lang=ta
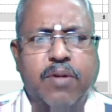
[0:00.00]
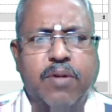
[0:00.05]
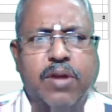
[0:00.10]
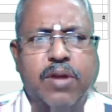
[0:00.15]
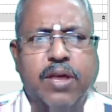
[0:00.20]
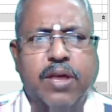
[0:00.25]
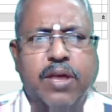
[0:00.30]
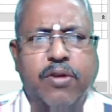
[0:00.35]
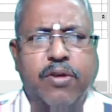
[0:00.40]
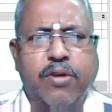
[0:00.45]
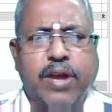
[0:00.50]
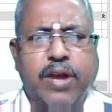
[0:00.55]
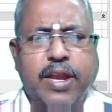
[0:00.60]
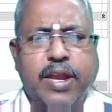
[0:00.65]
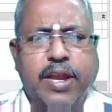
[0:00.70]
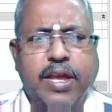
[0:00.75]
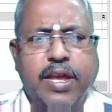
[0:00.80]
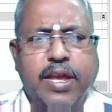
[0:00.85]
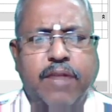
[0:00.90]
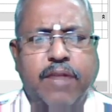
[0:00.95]
உங்களுக்கு அதோடய
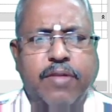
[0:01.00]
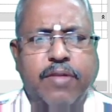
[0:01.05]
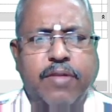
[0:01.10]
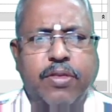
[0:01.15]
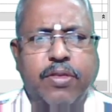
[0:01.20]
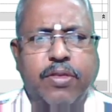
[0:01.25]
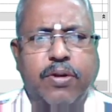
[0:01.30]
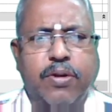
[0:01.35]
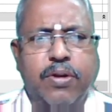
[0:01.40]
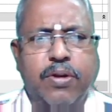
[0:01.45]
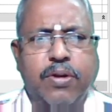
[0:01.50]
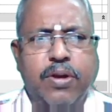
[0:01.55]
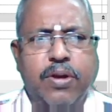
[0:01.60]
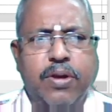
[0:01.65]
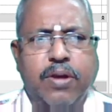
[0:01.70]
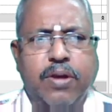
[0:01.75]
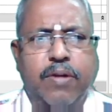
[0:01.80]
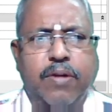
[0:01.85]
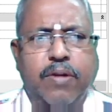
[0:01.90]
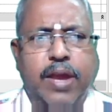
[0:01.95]
கேட்டகரி வந்துடும்
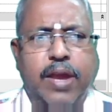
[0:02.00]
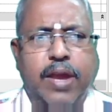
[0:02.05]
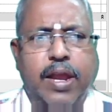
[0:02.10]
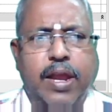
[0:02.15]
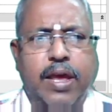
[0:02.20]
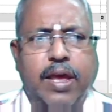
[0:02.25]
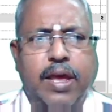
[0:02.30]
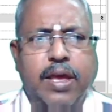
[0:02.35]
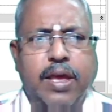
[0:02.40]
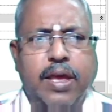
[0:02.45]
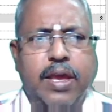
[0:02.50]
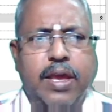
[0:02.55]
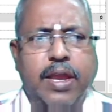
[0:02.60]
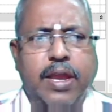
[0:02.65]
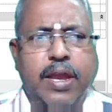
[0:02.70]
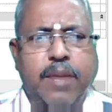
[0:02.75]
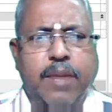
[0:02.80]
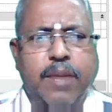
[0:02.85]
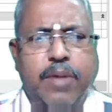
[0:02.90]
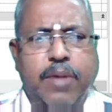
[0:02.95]
ஓகேங்களா
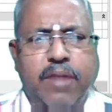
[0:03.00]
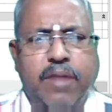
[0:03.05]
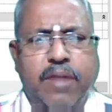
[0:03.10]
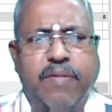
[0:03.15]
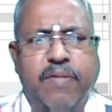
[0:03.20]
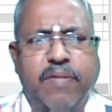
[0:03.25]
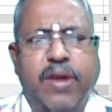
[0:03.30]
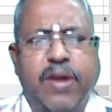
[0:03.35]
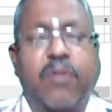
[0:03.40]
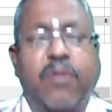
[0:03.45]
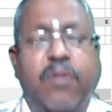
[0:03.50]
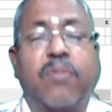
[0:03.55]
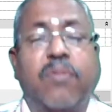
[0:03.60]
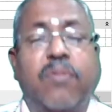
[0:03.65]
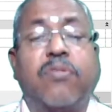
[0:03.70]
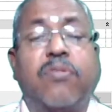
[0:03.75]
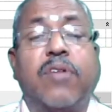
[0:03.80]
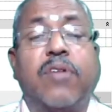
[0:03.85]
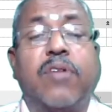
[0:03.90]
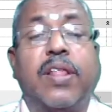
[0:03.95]
என்ன மாதிரி வேணும்
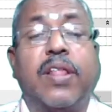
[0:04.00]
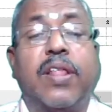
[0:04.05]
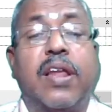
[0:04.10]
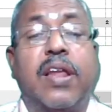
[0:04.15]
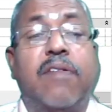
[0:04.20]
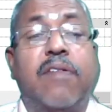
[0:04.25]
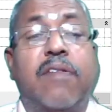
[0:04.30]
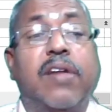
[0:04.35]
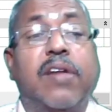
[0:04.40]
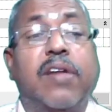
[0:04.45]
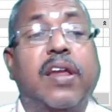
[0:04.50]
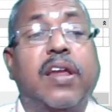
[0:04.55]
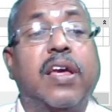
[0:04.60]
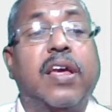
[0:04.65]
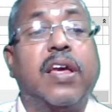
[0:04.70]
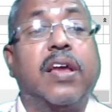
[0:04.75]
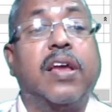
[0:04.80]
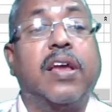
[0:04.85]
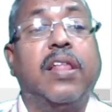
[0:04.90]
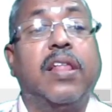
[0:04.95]
ஸோ எந்த லெவலுக்குன்னு
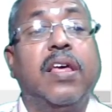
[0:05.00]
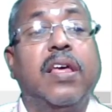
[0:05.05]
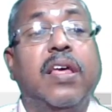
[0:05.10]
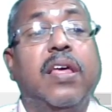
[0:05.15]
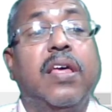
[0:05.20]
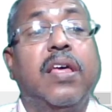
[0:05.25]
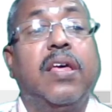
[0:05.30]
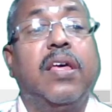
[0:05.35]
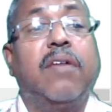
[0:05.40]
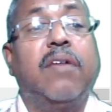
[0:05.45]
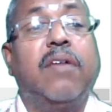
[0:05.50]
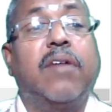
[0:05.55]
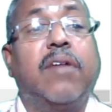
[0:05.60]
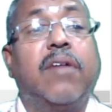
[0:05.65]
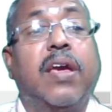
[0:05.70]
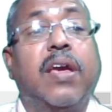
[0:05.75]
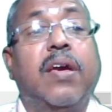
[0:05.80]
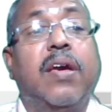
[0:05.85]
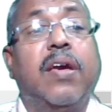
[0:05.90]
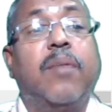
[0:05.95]
கேட்குது
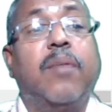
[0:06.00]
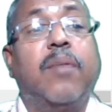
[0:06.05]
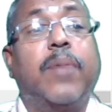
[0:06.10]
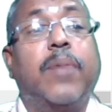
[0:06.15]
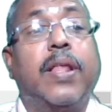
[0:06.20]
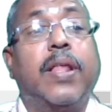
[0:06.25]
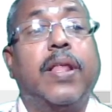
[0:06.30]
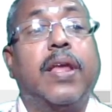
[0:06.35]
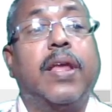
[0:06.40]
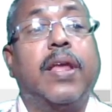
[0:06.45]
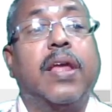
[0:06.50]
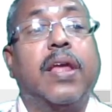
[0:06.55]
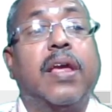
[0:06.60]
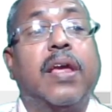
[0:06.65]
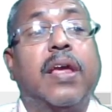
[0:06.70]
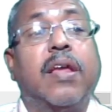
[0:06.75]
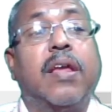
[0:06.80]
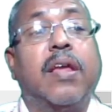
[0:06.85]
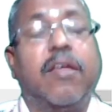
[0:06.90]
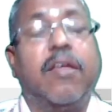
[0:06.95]
ஓகே பார்த்தீங்கன்னா
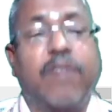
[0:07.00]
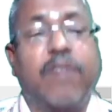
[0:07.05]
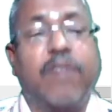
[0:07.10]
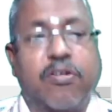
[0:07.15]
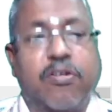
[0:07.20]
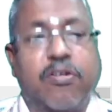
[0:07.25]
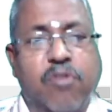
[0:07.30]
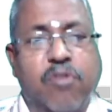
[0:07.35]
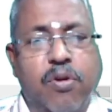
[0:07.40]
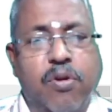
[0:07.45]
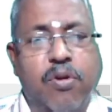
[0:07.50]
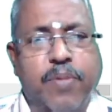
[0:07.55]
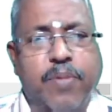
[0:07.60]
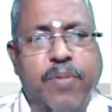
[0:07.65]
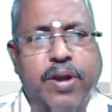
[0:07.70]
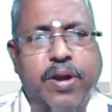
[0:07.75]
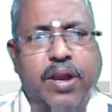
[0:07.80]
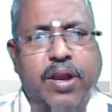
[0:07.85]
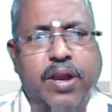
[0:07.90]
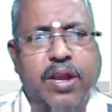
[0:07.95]
இங்கே டிஃபைன்
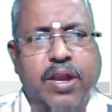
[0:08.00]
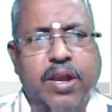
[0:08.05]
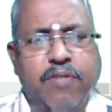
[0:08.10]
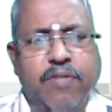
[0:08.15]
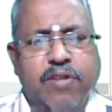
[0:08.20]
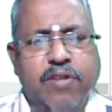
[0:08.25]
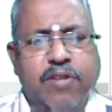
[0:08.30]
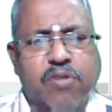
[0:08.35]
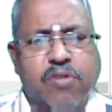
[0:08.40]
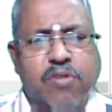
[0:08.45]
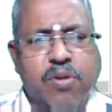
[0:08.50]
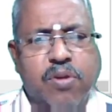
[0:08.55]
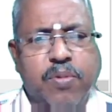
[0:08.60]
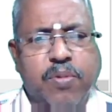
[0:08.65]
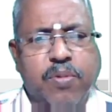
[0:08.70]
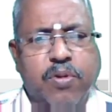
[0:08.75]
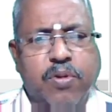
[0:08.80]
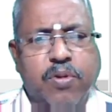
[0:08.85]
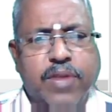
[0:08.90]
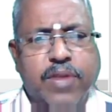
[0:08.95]
ஸ்லோப்னு இருக்குது டிஃபைன்
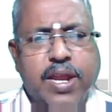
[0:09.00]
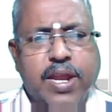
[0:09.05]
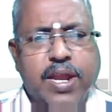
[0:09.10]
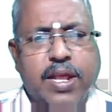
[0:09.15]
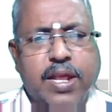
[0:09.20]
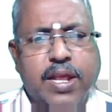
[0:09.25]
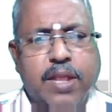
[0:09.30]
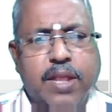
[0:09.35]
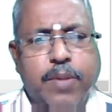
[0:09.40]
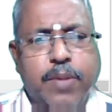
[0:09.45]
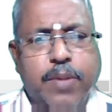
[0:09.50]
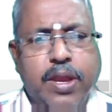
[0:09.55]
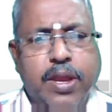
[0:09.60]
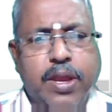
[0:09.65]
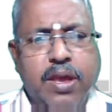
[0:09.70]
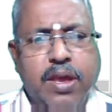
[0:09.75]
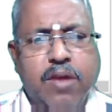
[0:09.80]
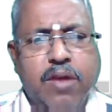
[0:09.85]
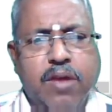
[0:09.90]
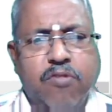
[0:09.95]
ஸ்லோப்னு கொடுத்தோன்னா எனக்கு இந்த மாதிரி
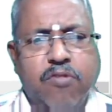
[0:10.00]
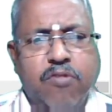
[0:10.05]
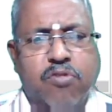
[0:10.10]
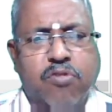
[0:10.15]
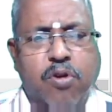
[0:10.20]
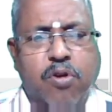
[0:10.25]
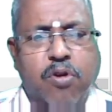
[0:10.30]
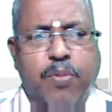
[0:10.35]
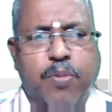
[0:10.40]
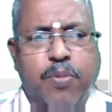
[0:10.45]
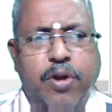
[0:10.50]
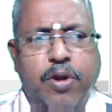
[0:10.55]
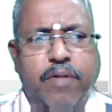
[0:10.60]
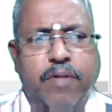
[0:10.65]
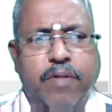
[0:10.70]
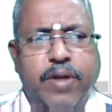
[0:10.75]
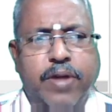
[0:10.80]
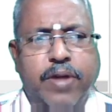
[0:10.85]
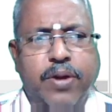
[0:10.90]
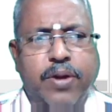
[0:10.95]
ஸ்லோப்போட
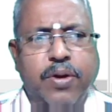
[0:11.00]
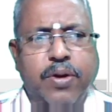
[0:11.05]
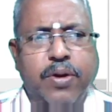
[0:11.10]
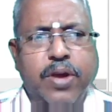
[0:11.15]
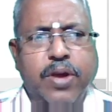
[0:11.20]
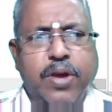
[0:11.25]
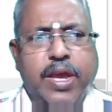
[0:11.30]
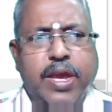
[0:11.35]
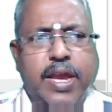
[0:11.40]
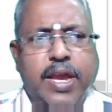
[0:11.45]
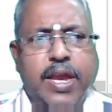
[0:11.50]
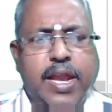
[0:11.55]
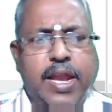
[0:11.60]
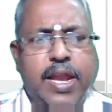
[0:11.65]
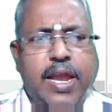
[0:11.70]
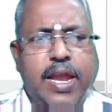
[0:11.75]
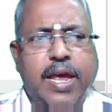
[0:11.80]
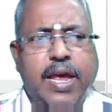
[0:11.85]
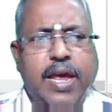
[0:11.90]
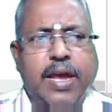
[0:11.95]
வரும்
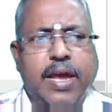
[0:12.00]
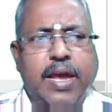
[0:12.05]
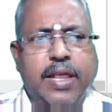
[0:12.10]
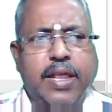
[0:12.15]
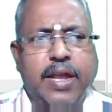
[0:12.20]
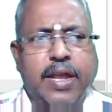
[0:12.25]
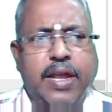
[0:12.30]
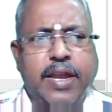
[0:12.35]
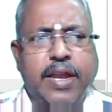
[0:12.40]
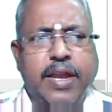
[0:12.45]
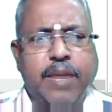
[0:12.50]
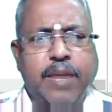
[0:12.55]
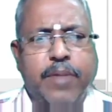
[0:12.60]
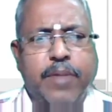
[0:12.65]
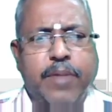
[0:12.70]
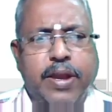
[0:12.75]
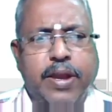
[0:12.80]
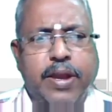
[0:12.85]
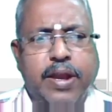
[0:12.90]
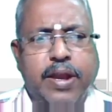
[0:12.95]
இல்லை இது அன்டேக்
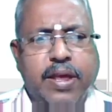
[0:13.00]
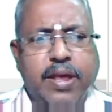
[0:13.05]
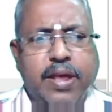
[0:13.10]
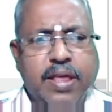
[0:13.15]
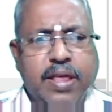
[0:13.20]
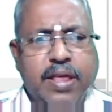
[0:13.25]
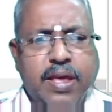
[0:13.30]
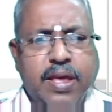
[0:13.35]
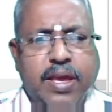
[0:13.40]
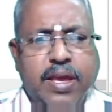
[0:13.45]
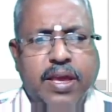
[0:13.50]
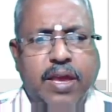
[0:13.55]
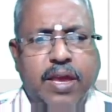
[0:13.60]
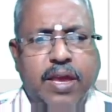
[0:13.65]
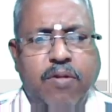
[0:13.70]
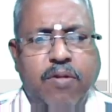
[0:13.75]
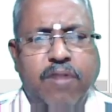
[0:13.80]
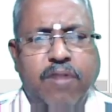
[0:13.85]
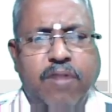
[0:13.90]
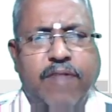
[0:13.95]
பண்ணிட்டேன்னா
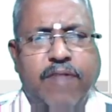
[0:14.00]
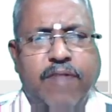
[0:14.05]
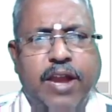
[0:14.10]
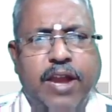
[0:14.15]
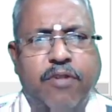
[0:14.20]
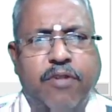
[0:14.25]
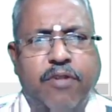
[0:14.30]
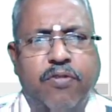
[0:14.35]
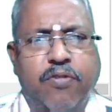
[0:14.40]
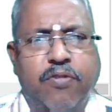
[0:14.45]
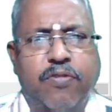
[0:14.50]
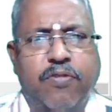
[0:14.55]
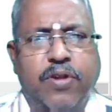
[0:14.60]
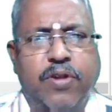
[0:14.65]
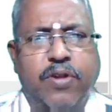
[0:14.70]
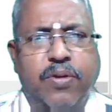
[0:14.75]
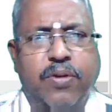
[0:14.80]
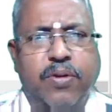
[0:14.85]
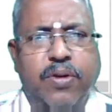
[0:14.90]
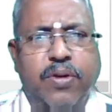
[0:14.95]
இங்கே உள்ள ஃப்ளாட் ரூஃப்
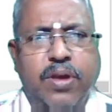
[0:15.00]
வரும்